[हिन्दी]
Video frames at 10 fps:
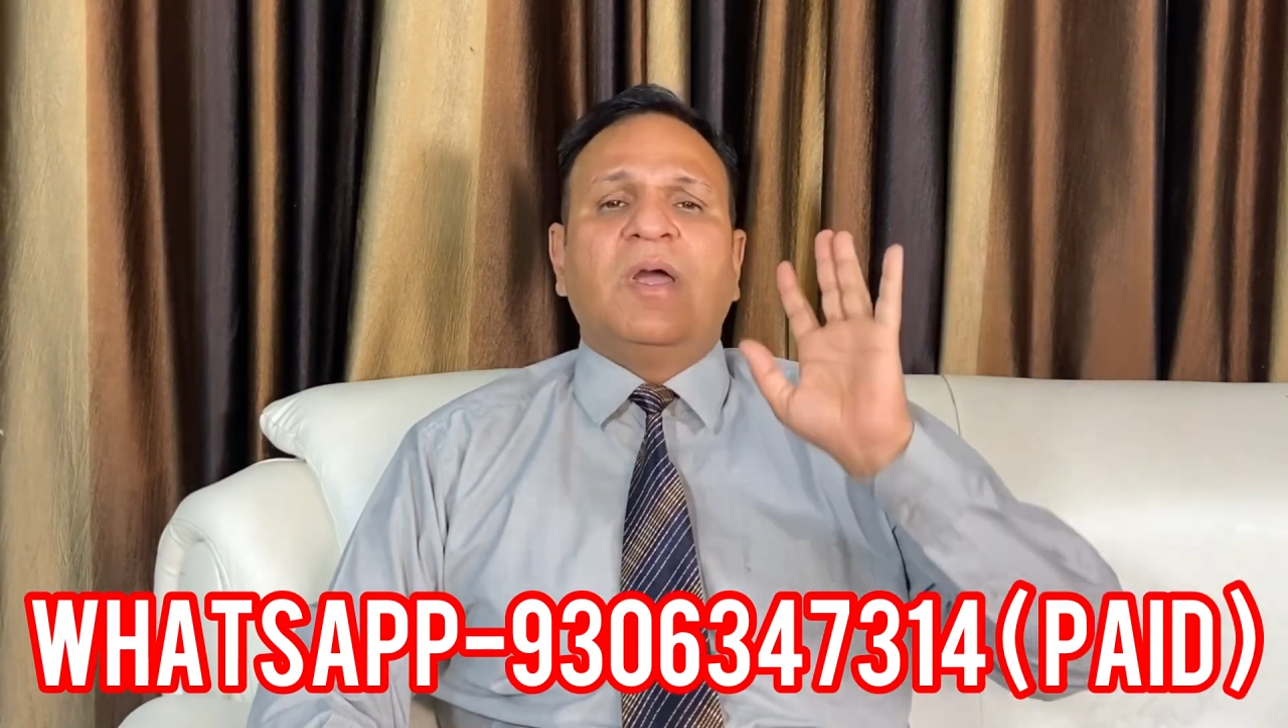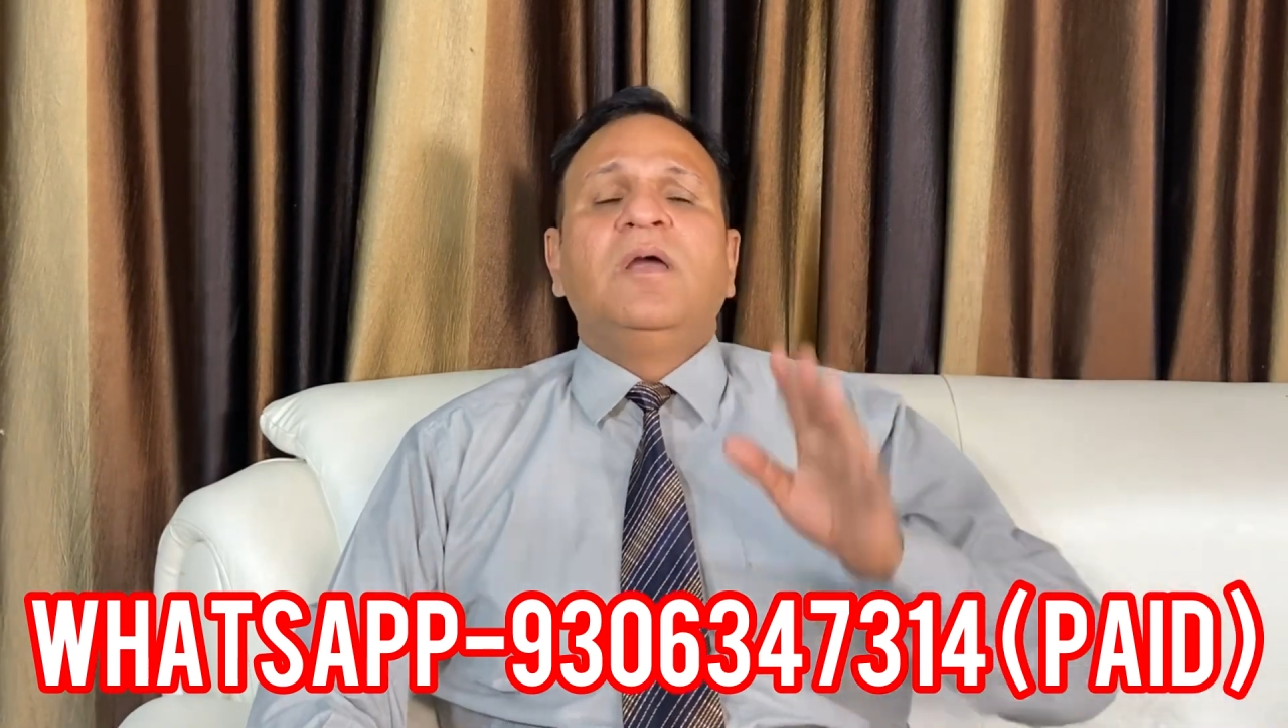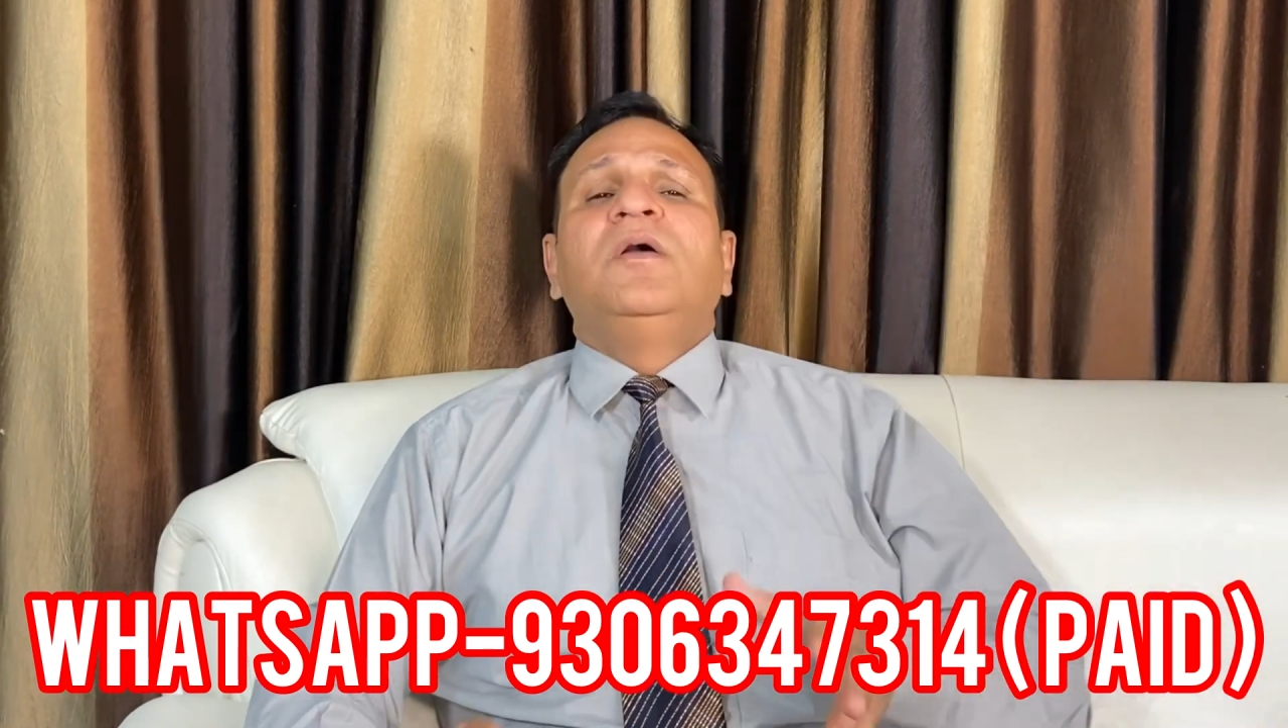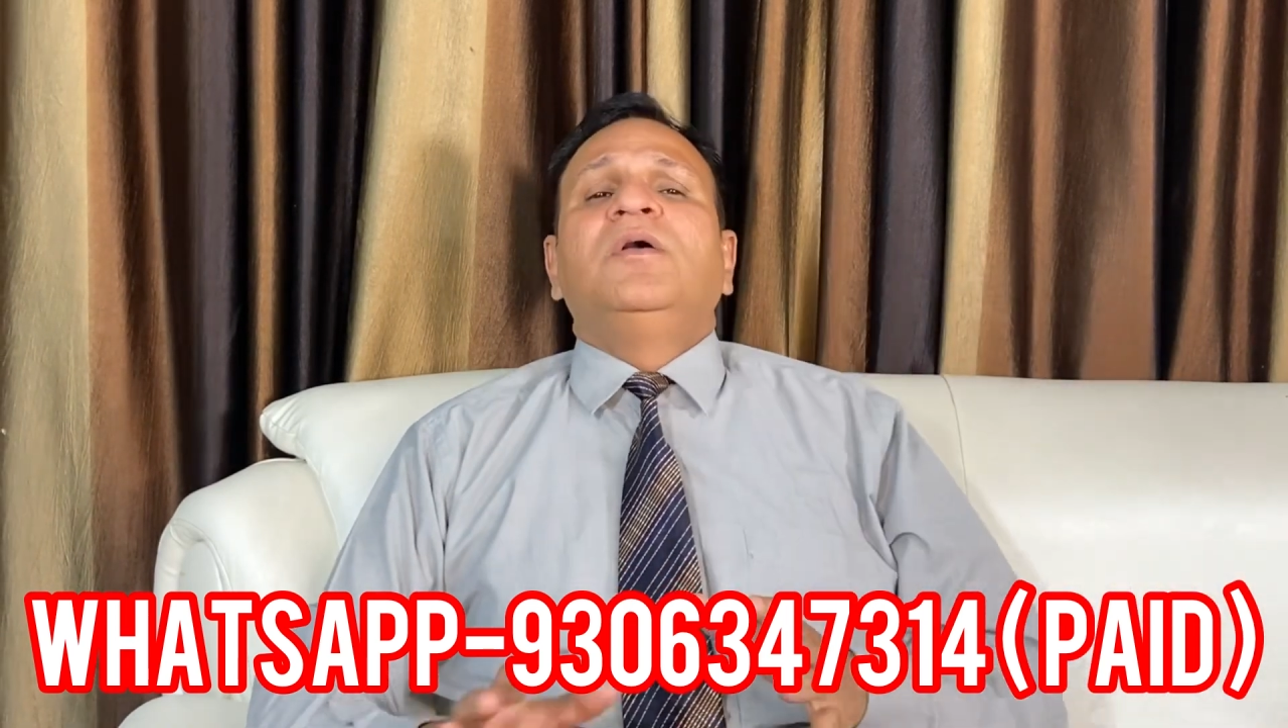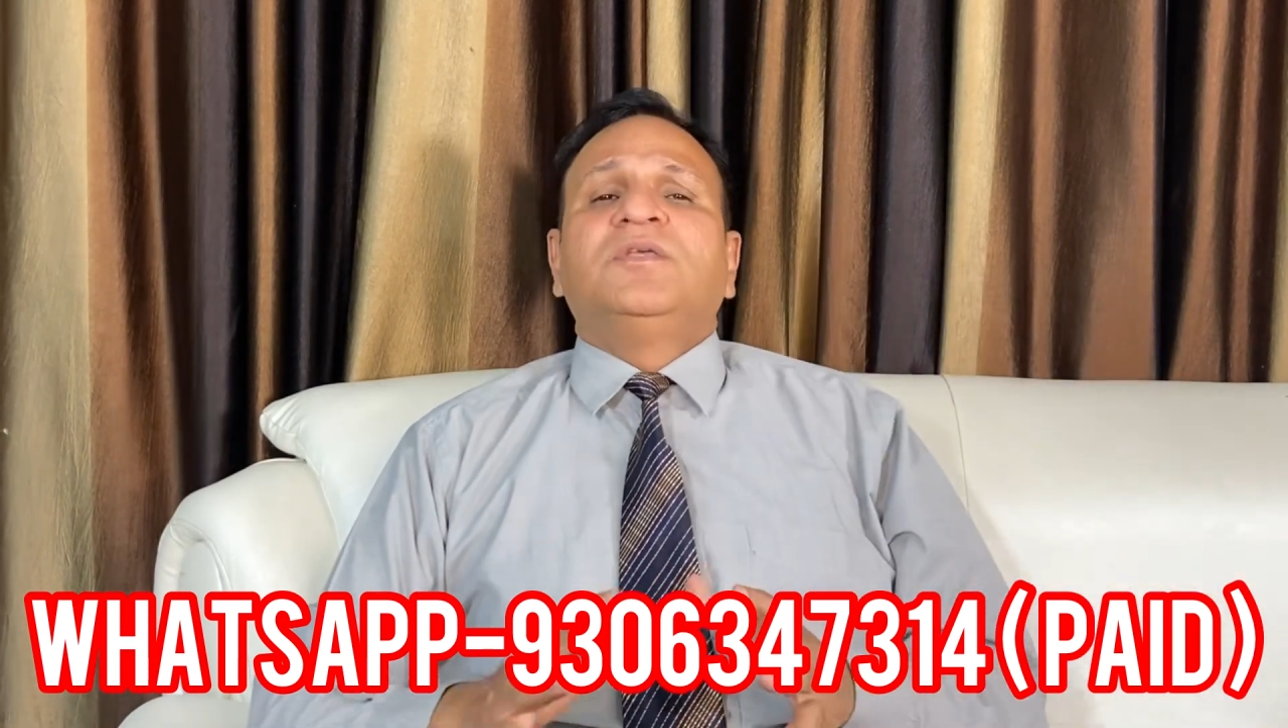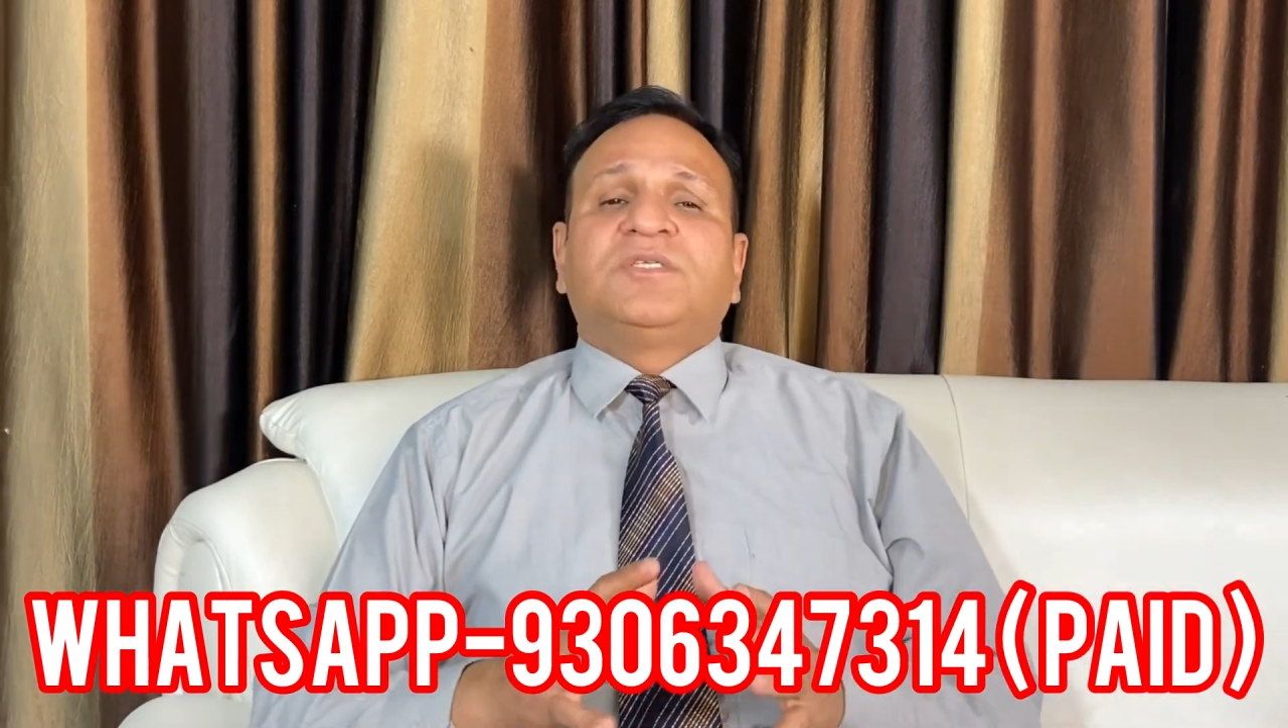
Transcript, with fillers: है